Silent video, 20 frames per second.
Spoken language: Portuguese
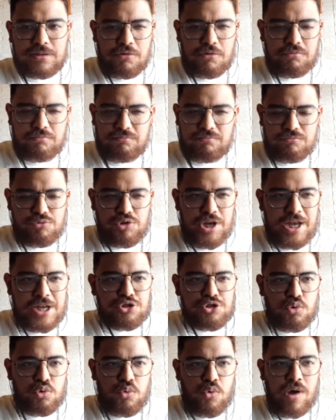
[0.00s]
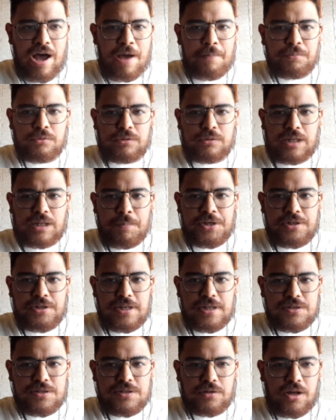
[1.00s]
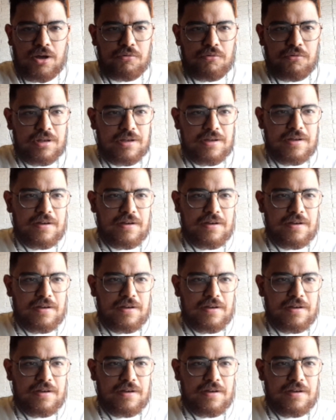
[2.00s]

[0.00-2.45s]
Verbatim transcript: Então, é jogo rápido na Bet Nacional.